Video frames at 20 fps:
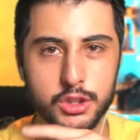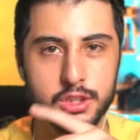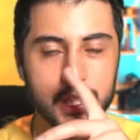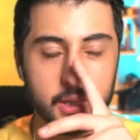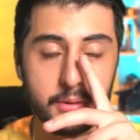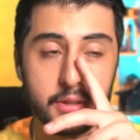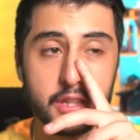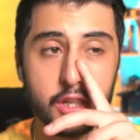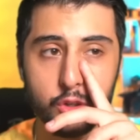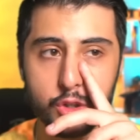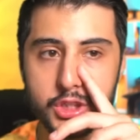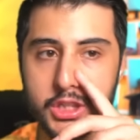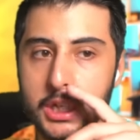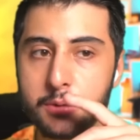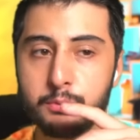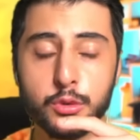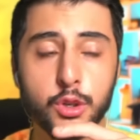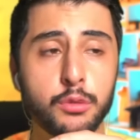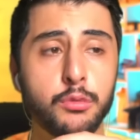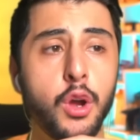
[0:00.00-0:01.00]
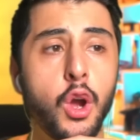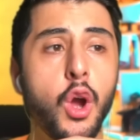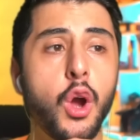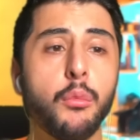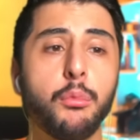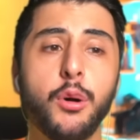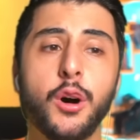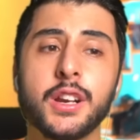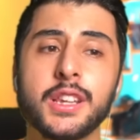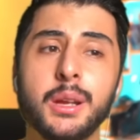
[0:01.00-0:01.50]
olacağız hem de teori çekmiyorum.
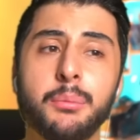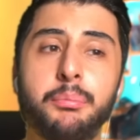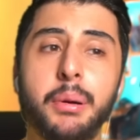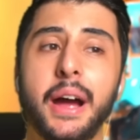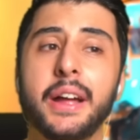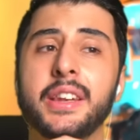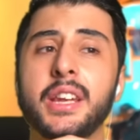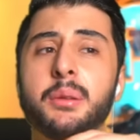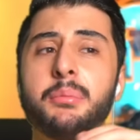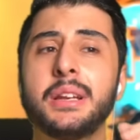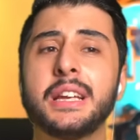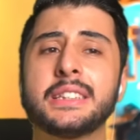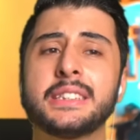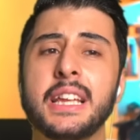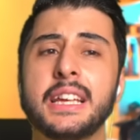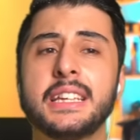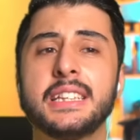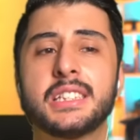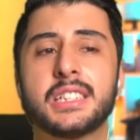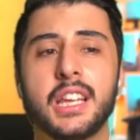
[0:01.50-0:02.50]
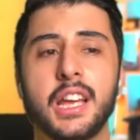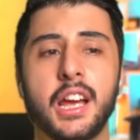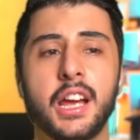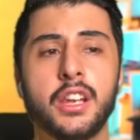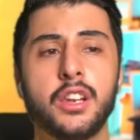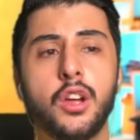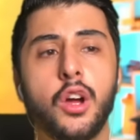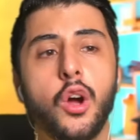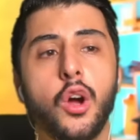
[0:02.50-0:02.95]
Bu arada benle birlikte izleyen